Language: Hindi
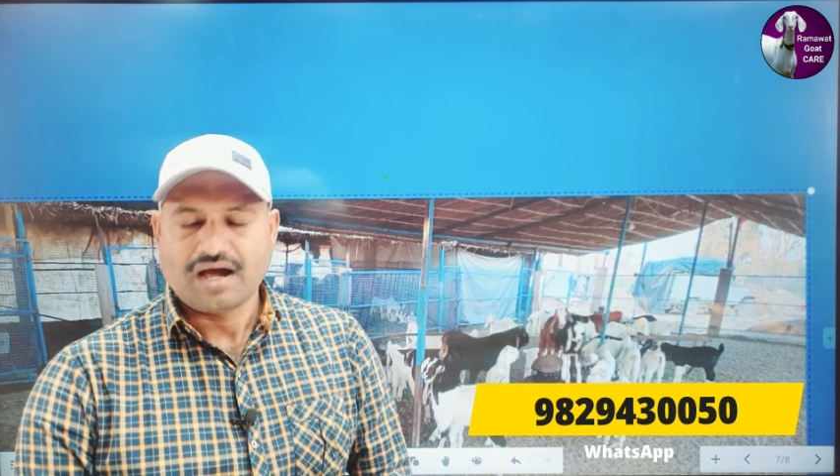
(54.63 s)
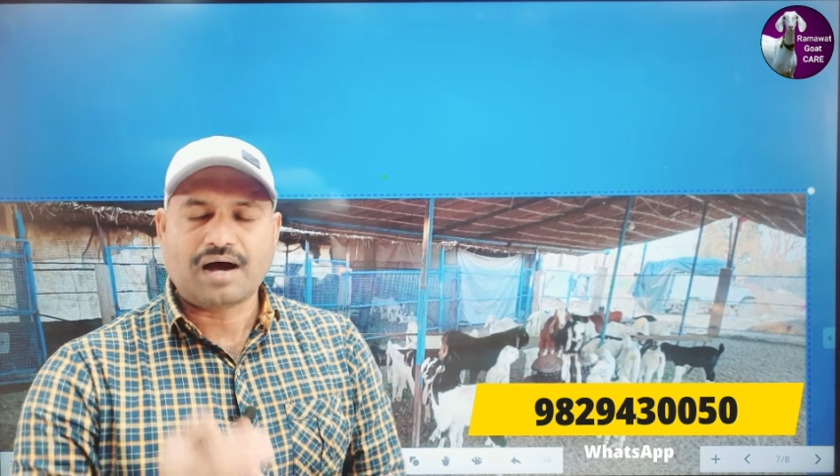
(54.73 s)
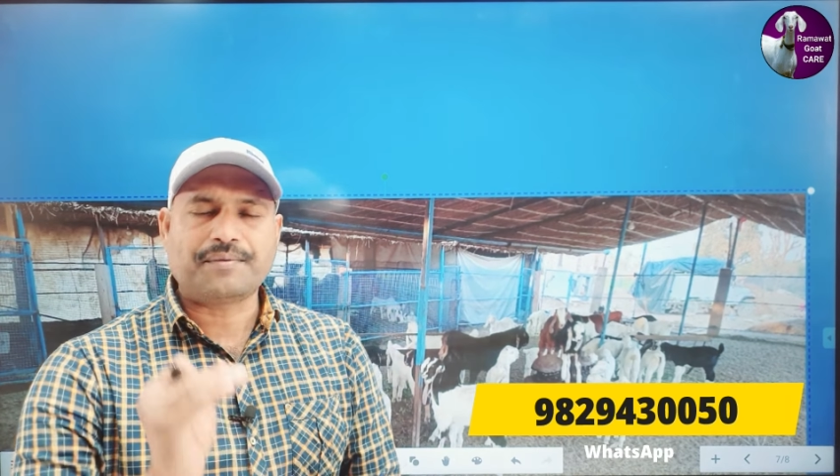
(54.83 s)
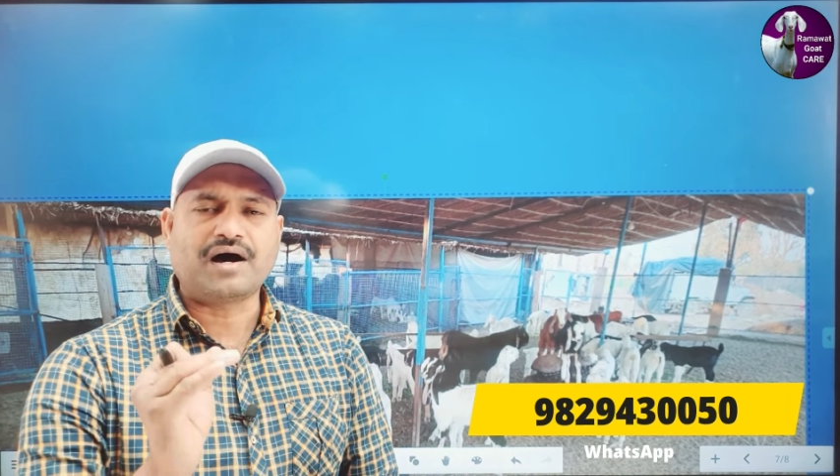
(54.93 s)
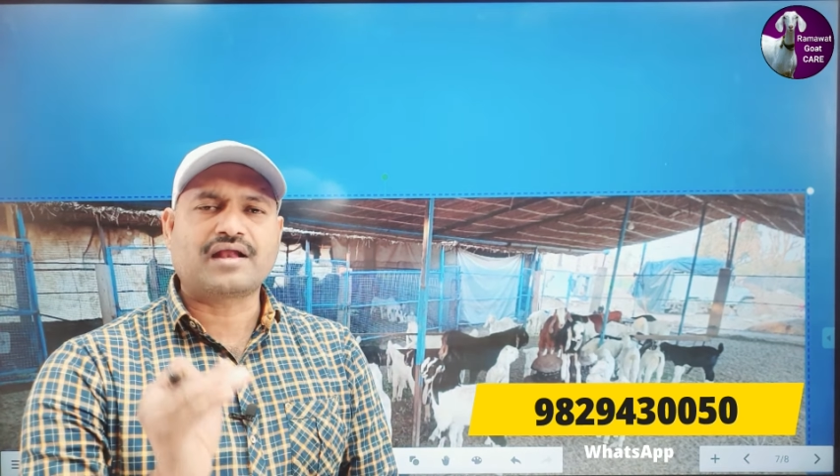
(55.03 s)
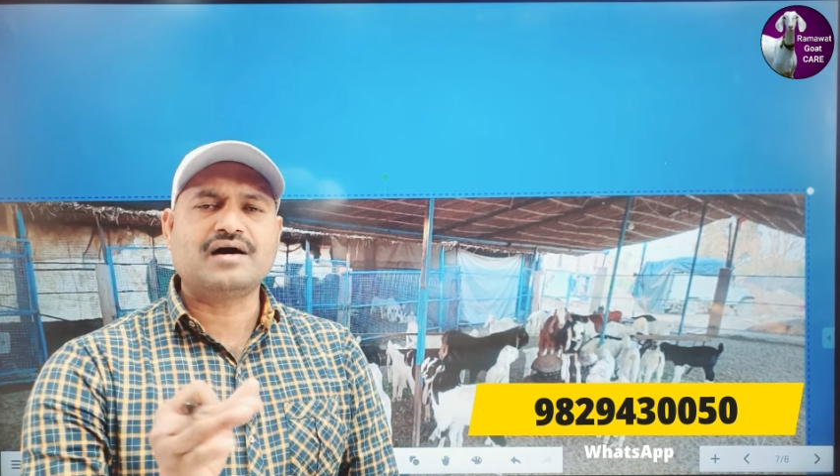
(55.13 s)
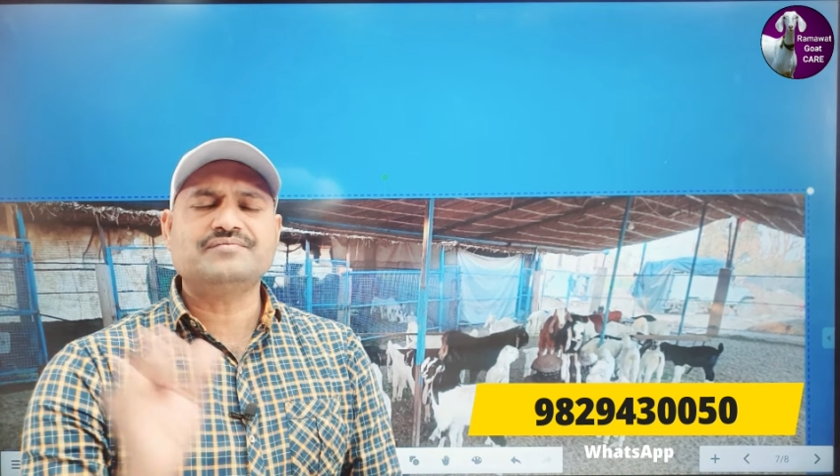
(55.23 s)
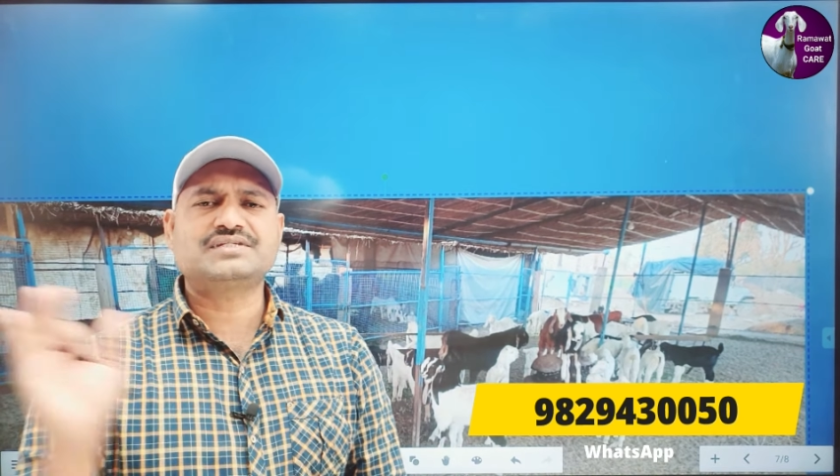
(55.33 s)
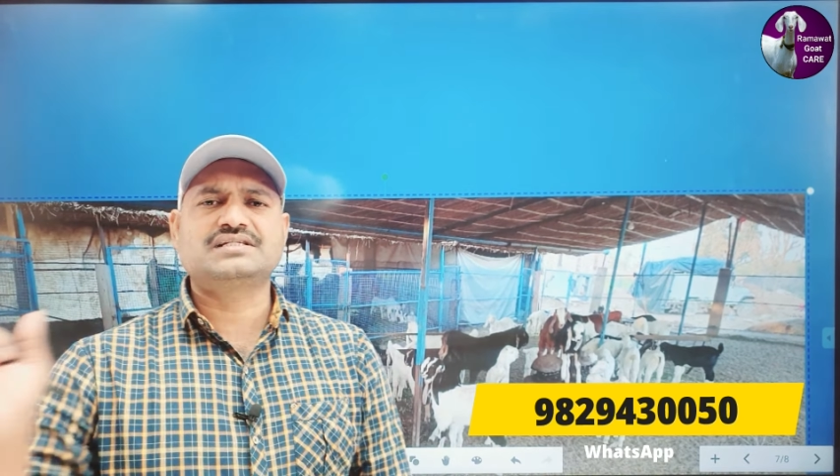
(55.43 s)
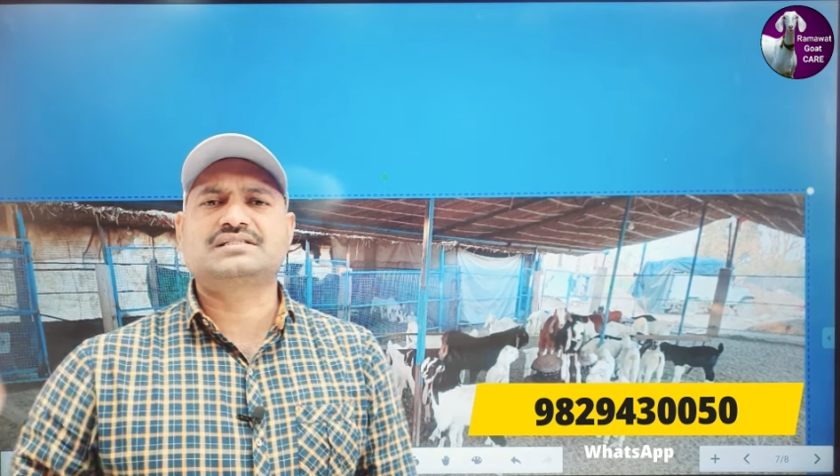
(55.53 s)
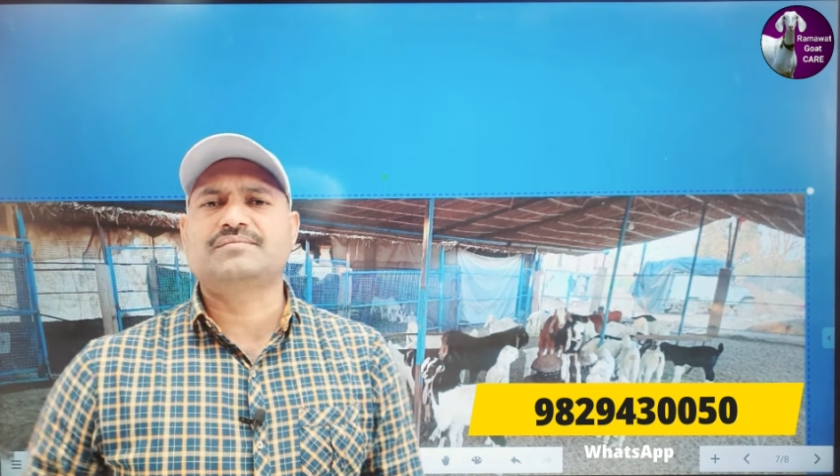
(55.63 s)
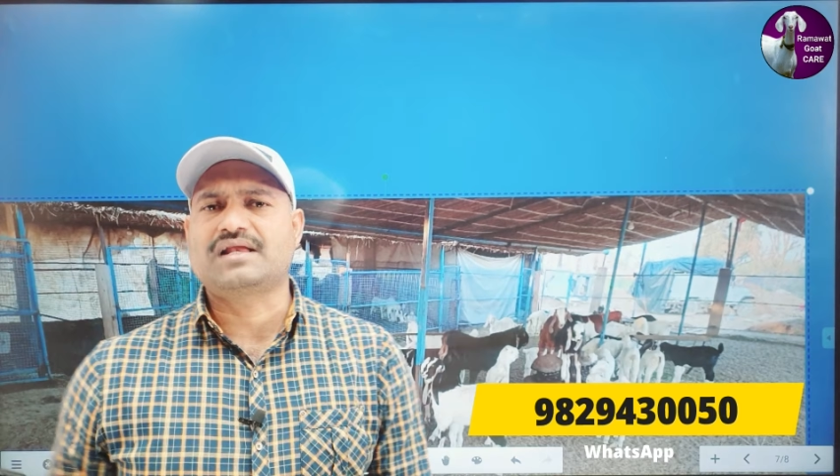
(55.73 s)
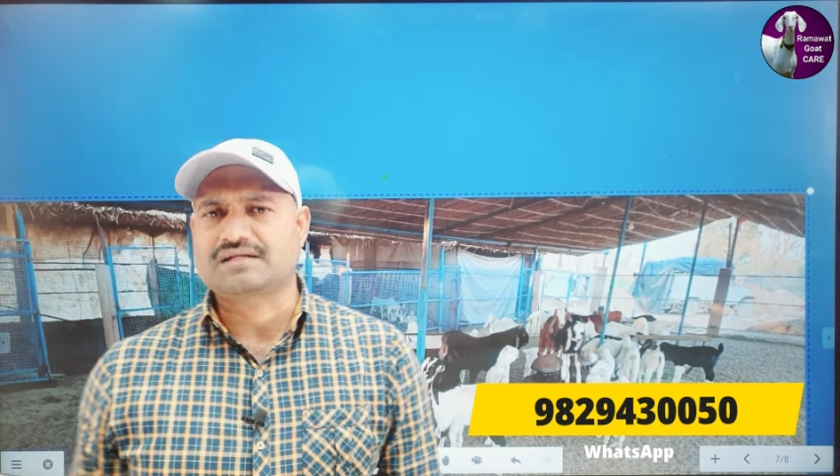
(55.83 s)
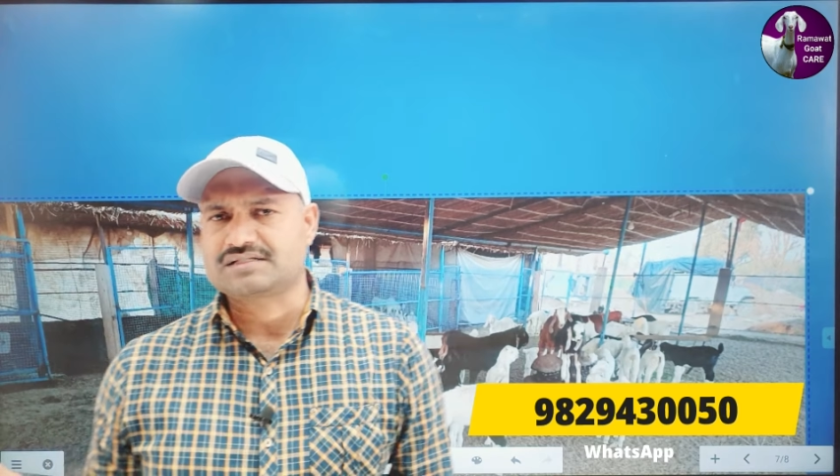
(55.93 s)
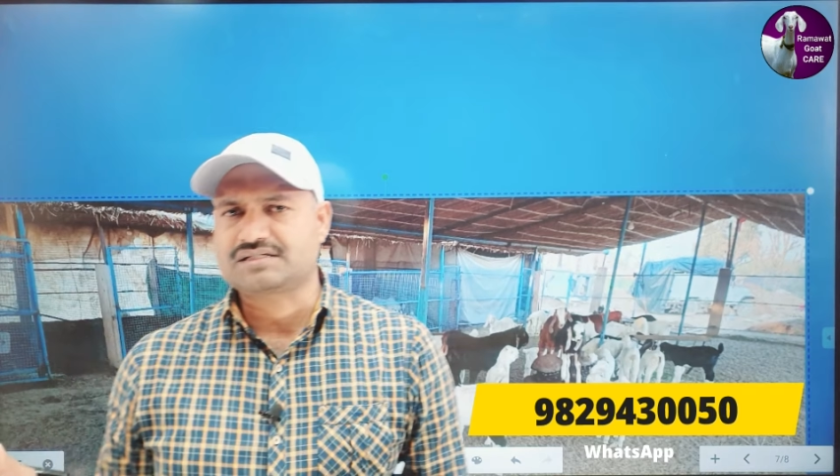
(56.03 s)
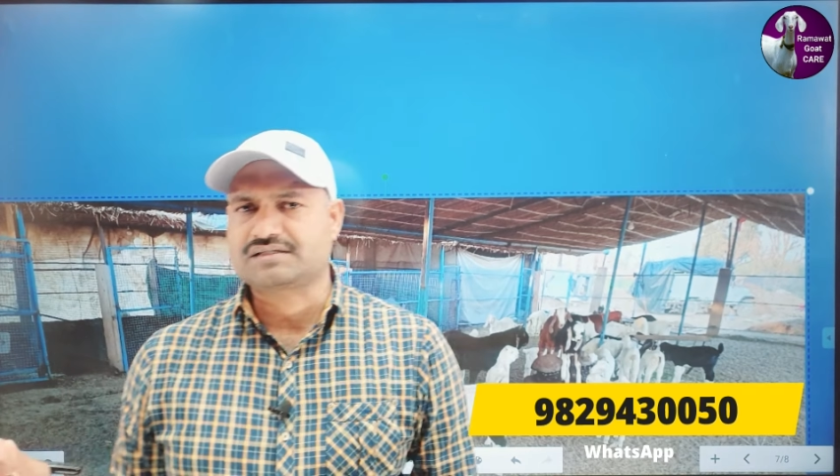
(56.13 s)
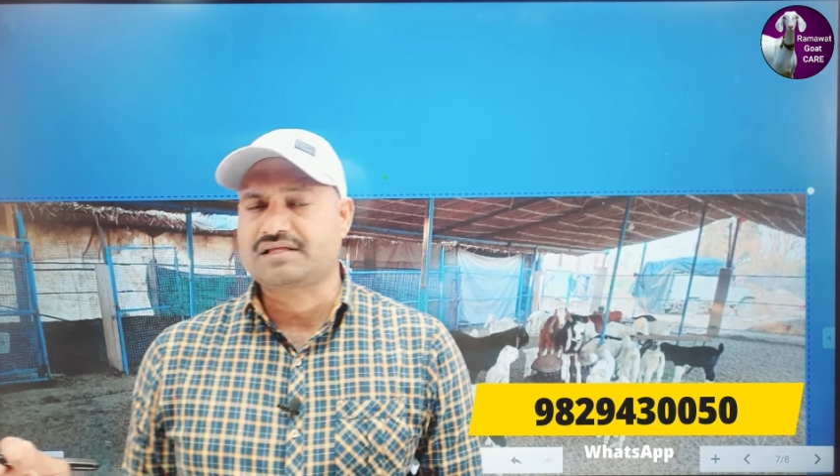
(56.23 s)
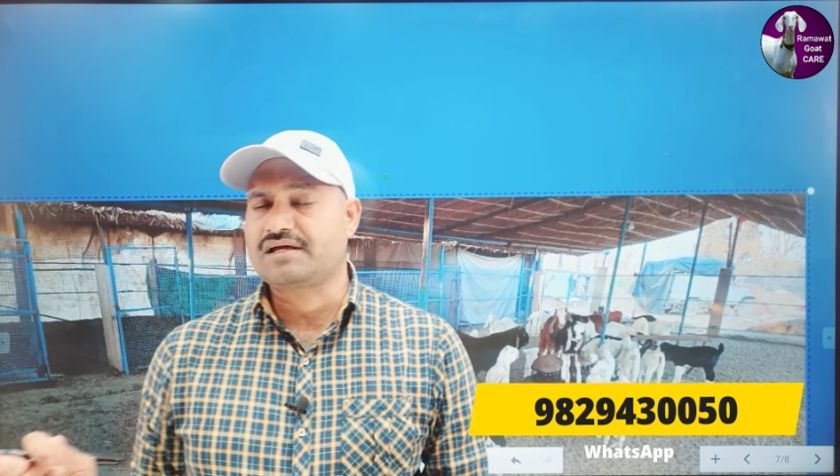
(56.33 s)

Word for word: आप आराम से इस्तेमाल कर सकते सकते